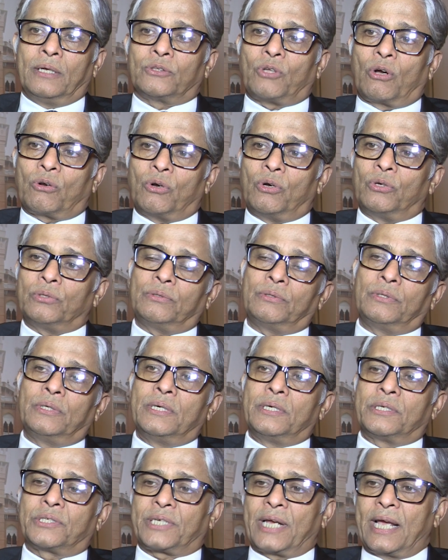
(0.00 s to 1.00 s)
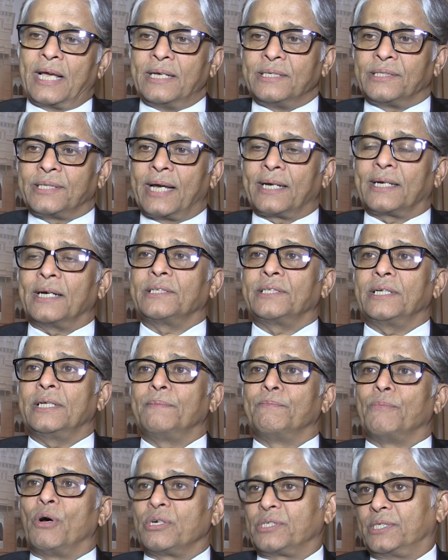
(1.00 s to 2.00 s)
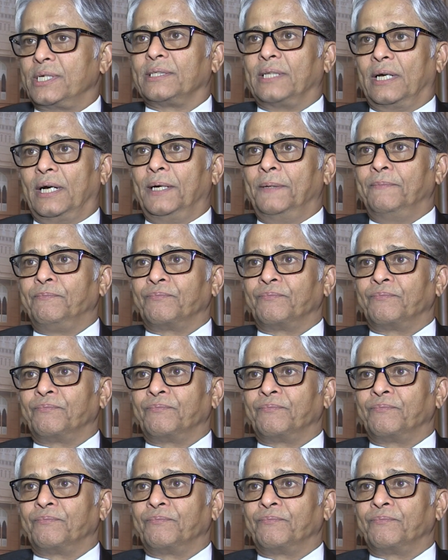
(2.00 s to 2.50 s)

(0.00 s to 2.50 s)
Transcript: তখন সেই জায়গাটির মর্যাদা